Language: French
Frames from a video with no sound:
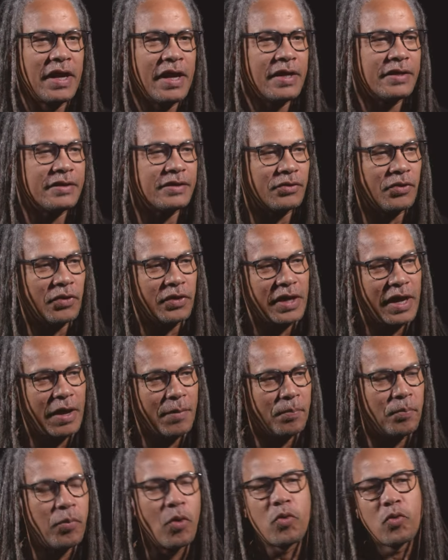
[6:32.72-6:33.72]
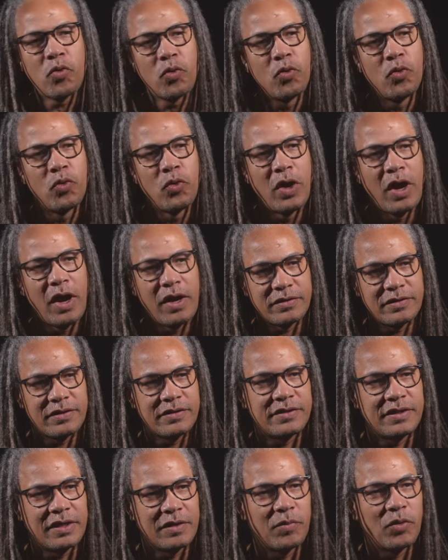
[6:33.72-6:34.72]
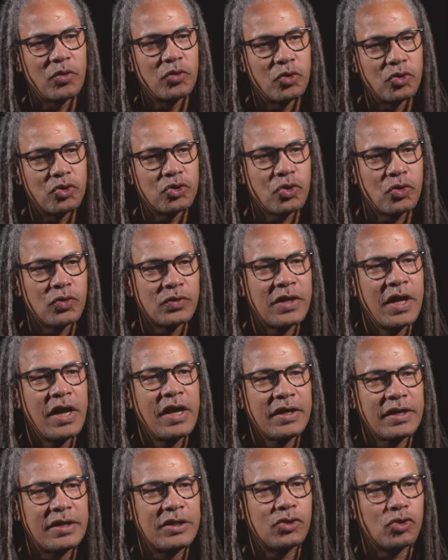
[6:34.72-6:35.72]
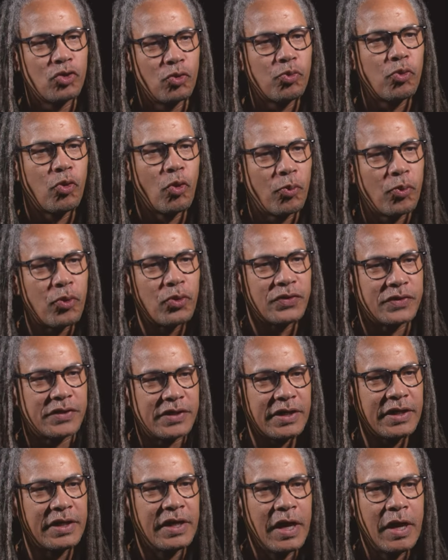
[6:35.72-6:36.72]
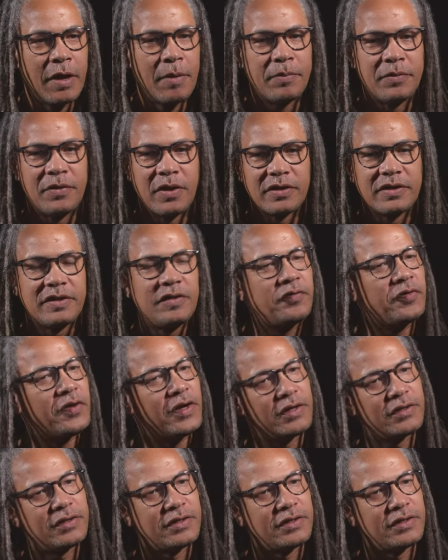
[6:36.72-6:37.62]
c'est qu'il y a beaucoup artistiquement de choses qui sont proposées dans différentes